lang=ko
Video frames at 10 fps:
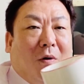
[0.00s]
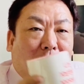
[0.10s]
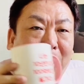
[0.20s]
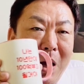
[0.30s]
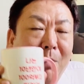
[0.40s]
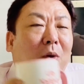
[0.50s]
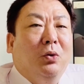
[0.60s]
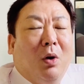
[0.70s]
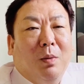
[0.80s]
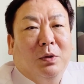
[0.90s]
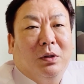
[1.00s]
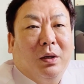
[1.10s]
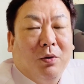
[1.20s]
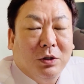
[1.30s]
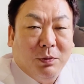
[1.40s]
컵 한 번 더 합니다.
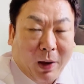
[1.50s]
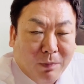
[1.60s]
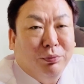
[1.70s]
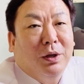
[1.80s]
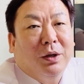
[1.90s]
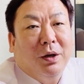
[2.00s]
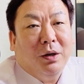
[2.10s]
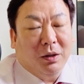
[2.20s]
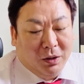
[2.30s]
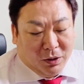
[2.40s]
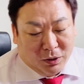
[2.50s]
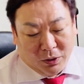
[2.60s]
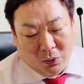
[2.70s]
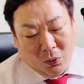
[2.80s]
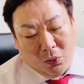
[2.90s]
역시 백 분에게.
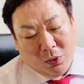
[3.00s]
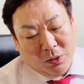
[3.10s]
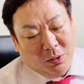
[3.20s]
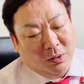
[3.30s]
그리고